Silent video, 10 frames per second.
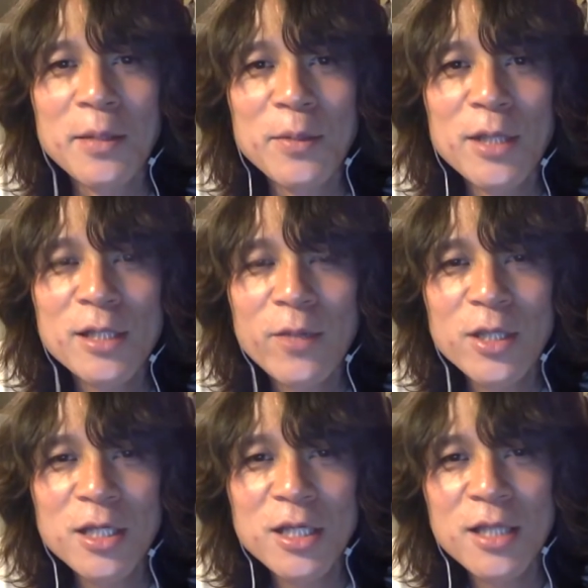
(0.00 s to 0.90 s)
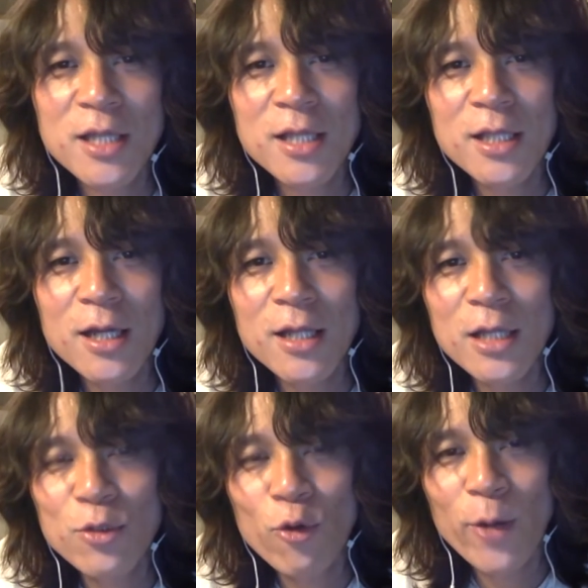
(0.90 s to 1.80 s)
皆様に来ていただか
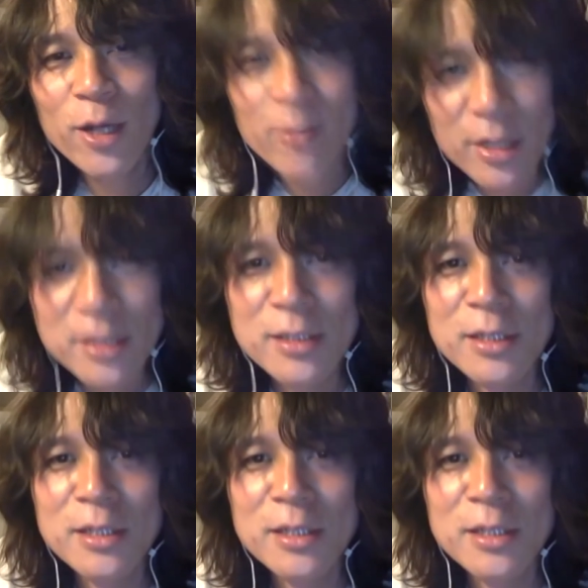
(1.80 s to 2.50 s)
ないと困ります